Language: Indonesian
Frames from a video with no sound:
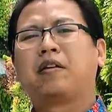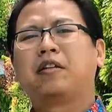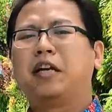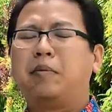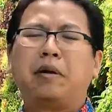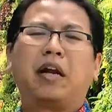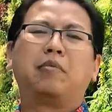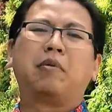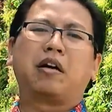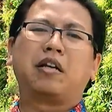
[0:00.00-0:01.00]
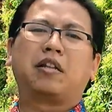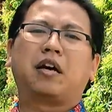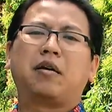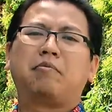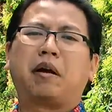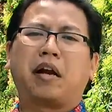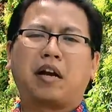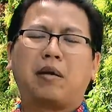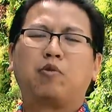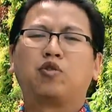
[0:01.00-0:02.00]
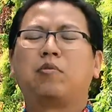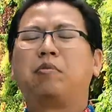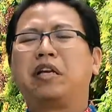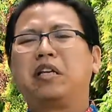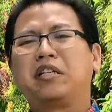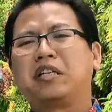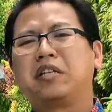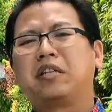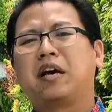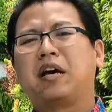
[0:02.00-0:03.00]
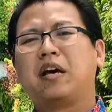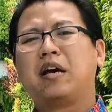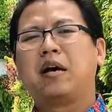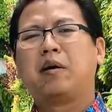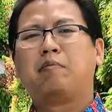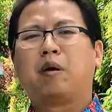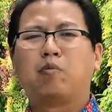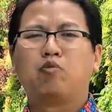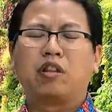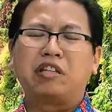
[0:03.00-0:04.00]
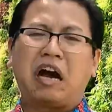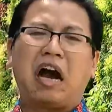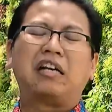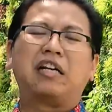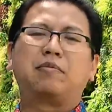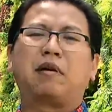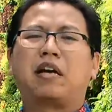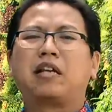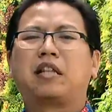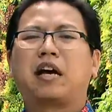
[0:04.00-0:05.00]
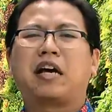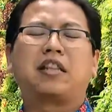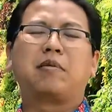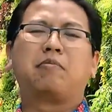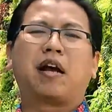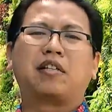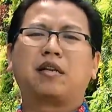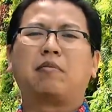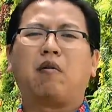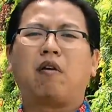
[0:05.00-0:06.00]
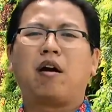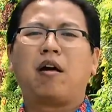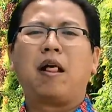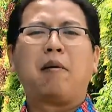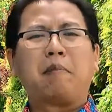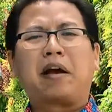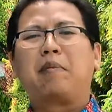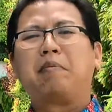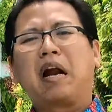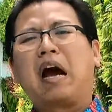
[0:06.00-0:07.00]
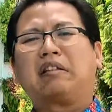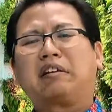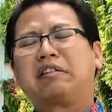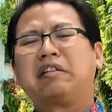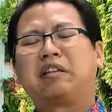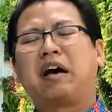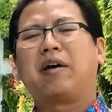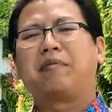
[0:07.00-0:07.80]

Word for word: tidak menerima kita, mereka berusaha menindas kita, berbuat tidak adil kepada kita. Kita merasa bahwa mereka menang atas kita.